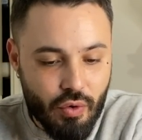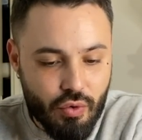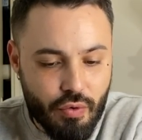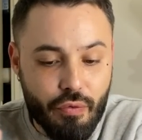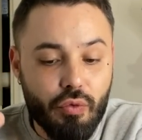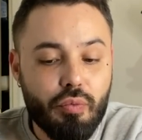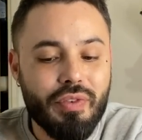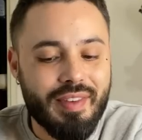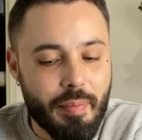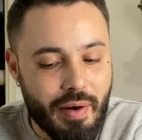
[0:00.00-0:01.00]
que vous ne
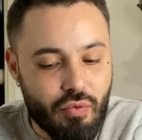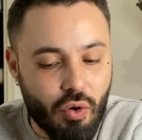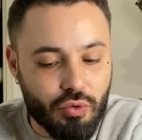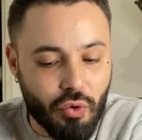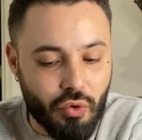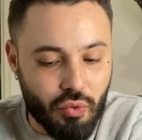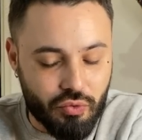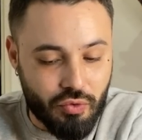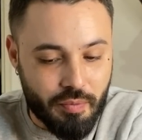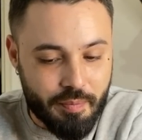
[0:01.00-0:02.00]
puissiez pas vous rendre
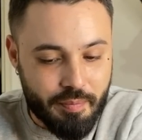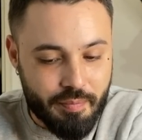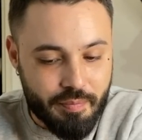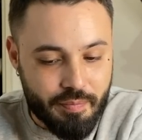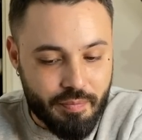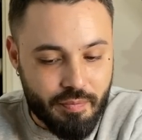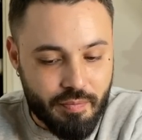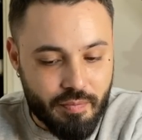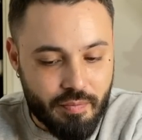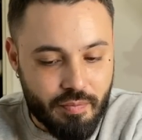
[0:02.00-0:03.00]
compte
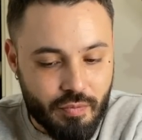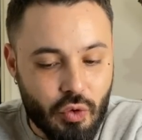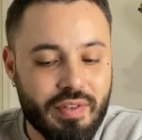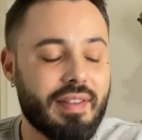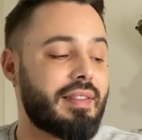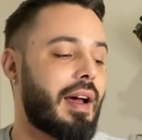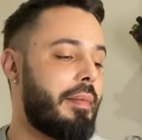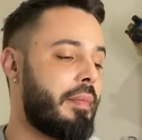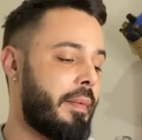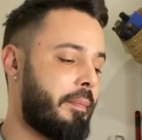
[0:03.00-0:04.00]
de ce qui se
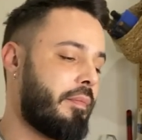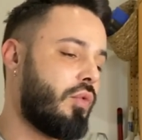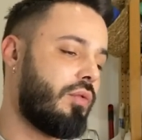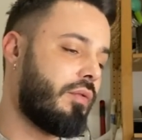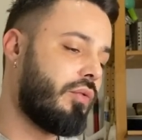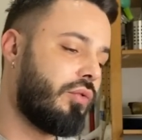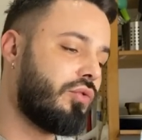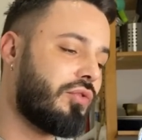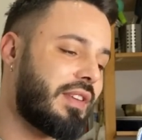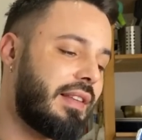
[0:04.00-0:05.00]
trame ou de
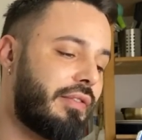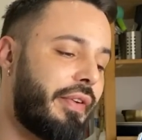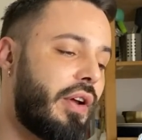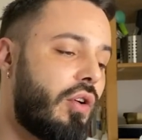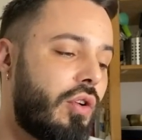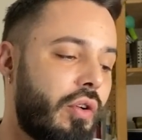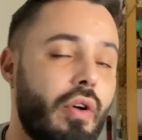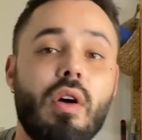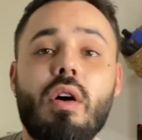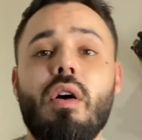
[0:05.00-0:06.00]
ce qui se fait en,
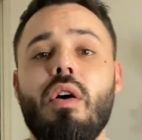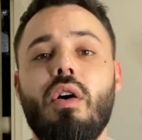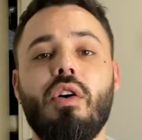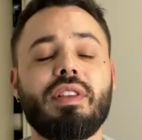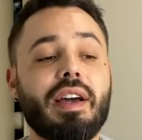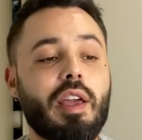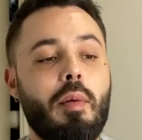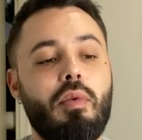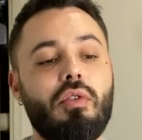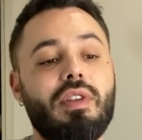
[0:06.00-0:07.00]
arrière-plan, en